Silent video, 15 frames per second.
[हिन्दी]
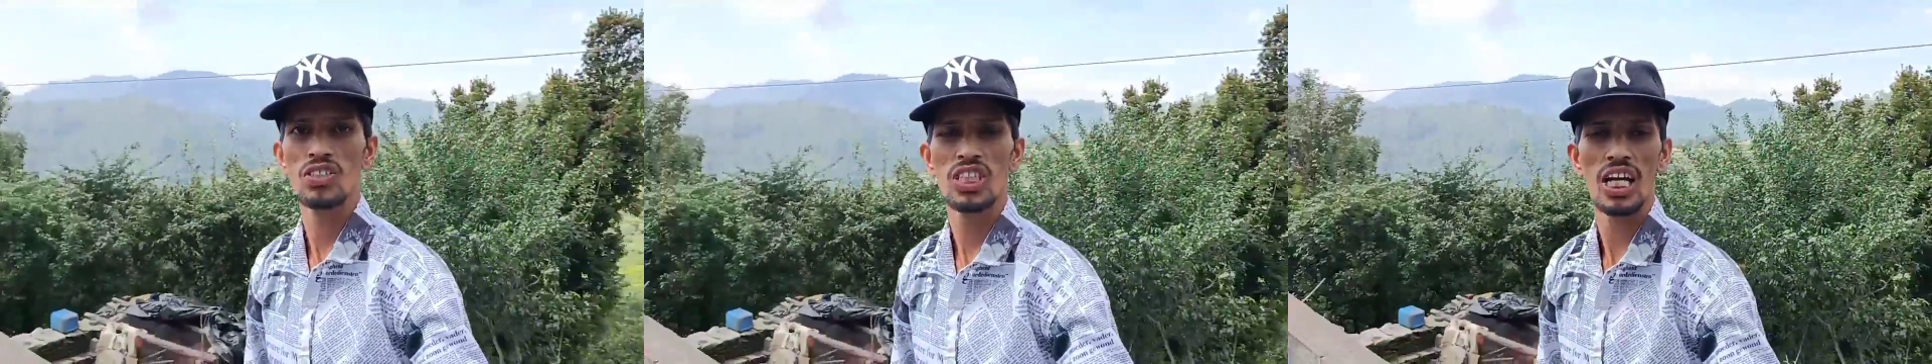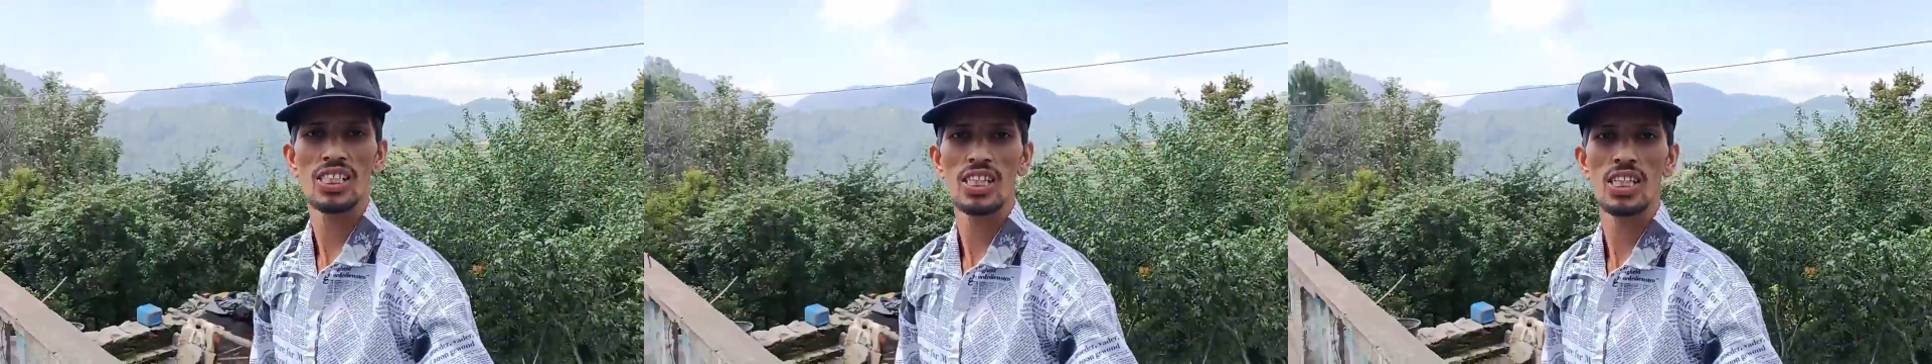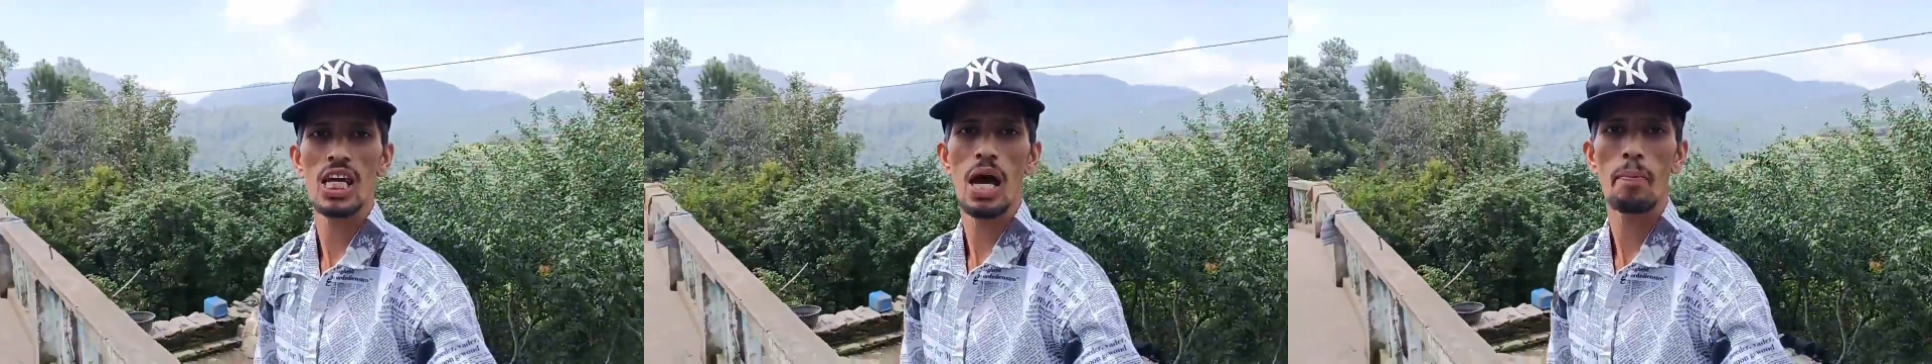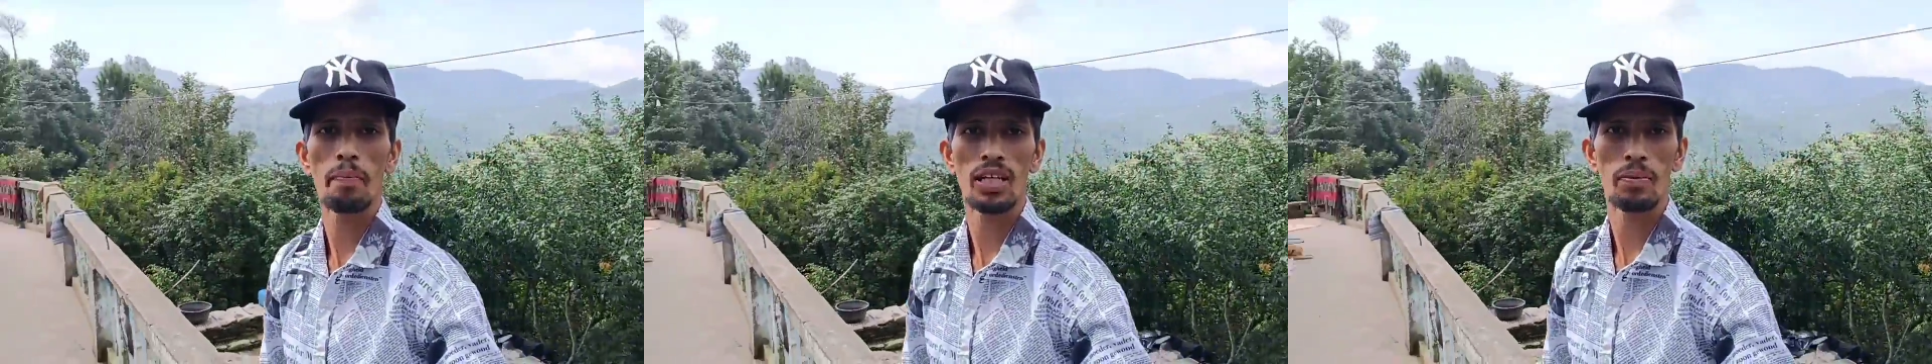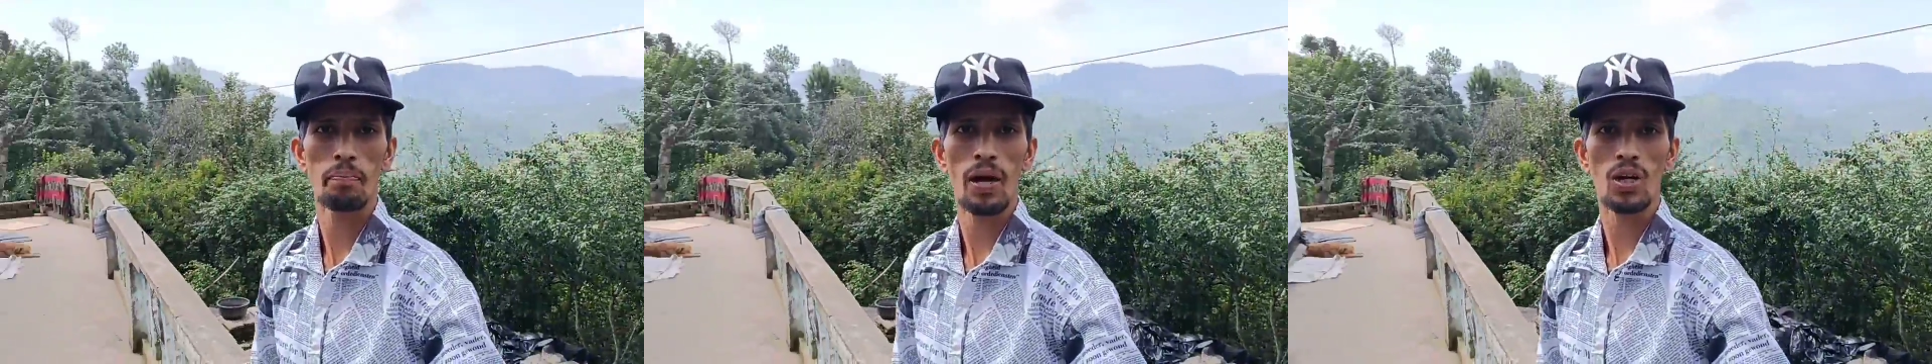जैसे कि आप
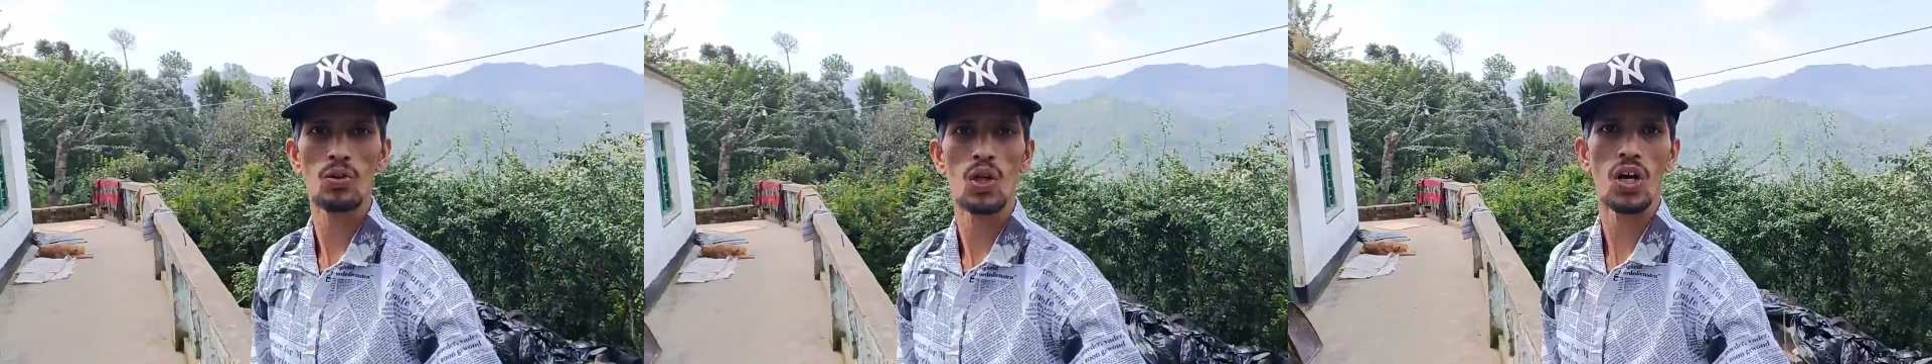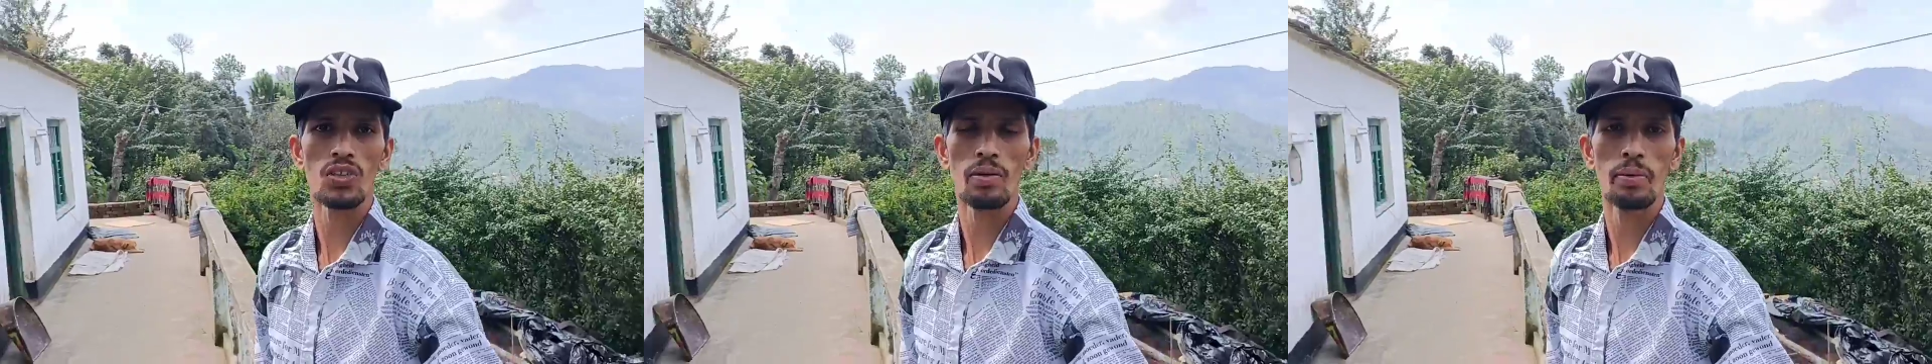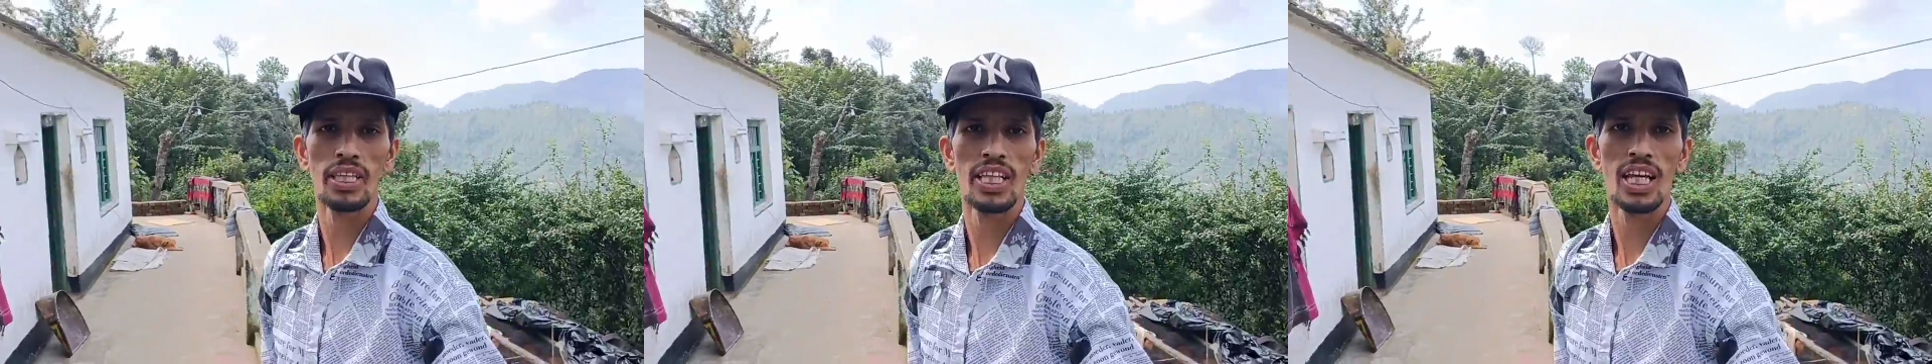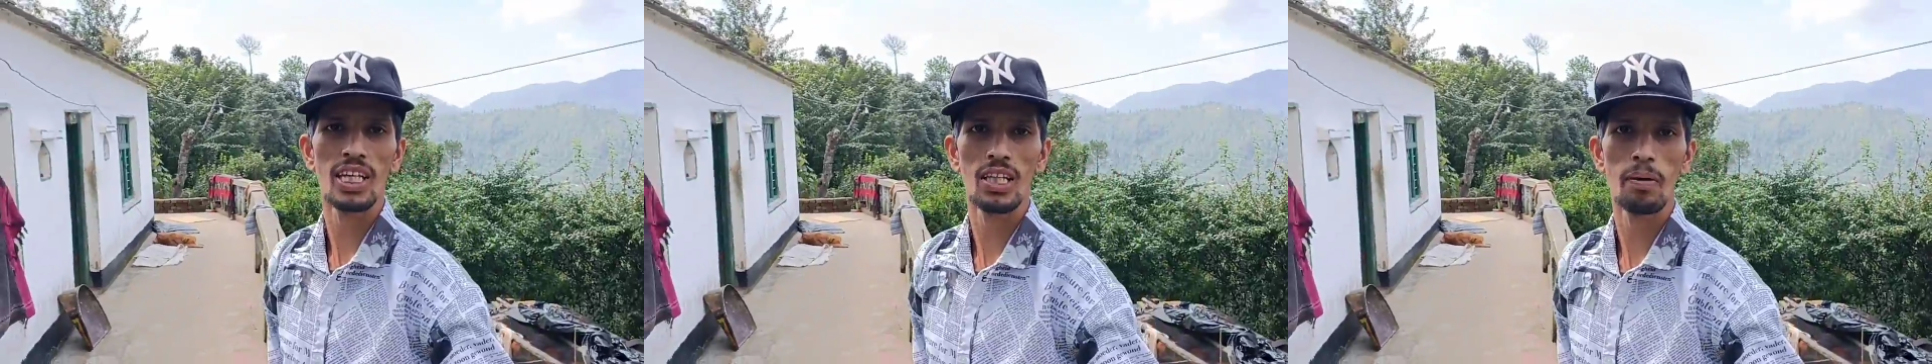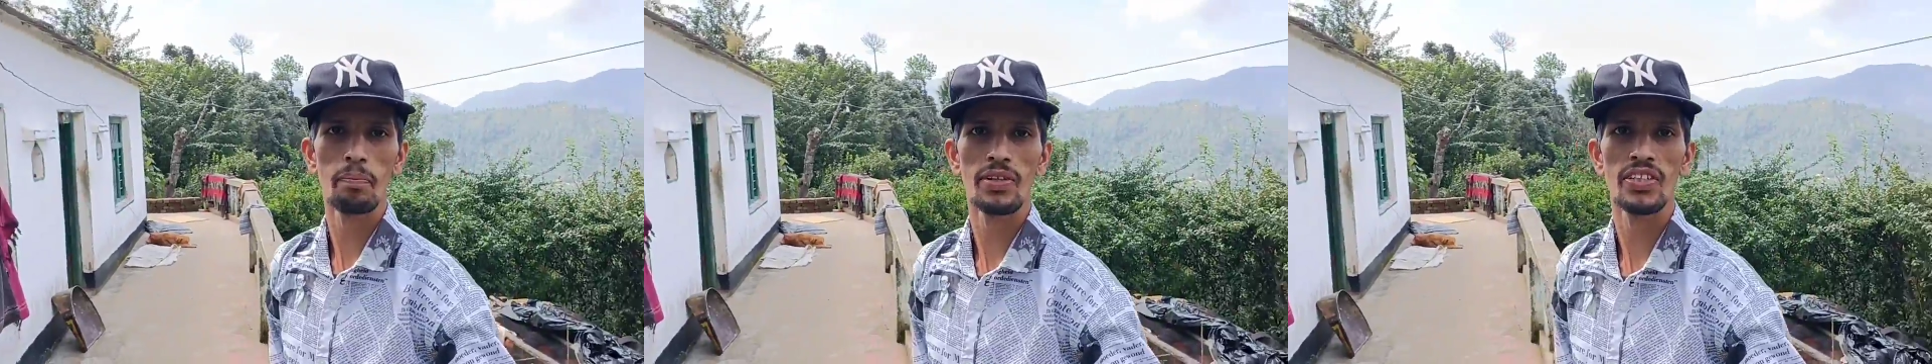मेरे बैकग्राउंड में देख
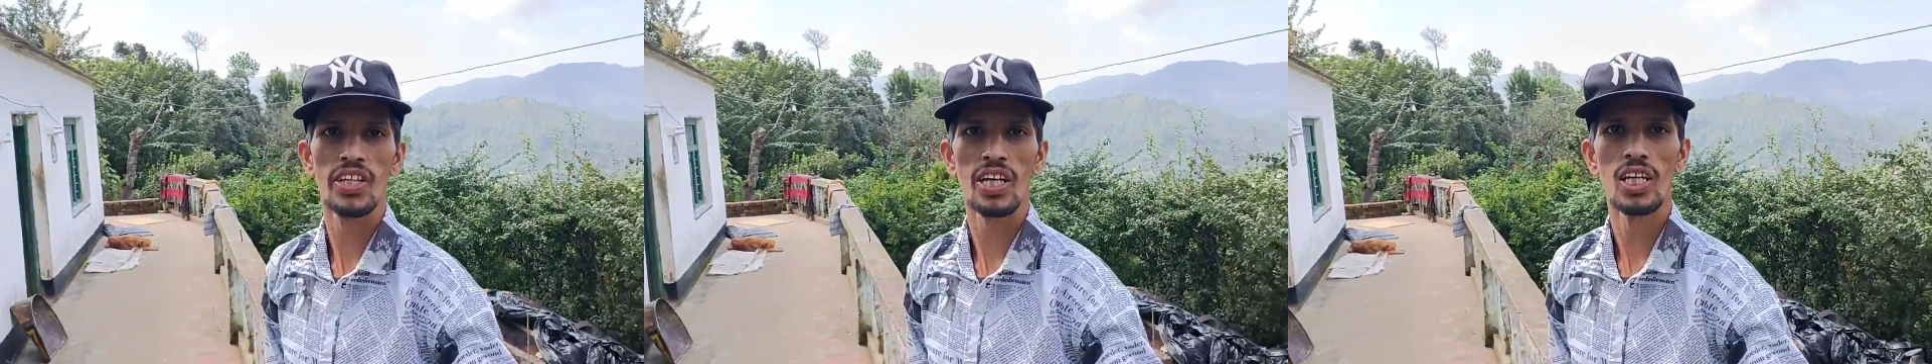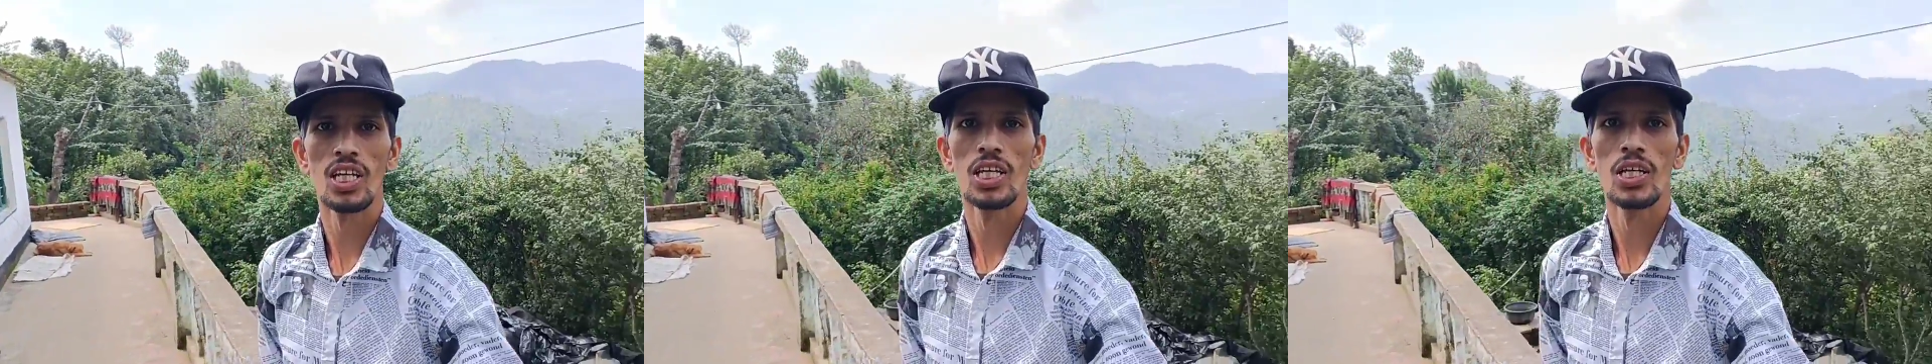रहे हैं पीछे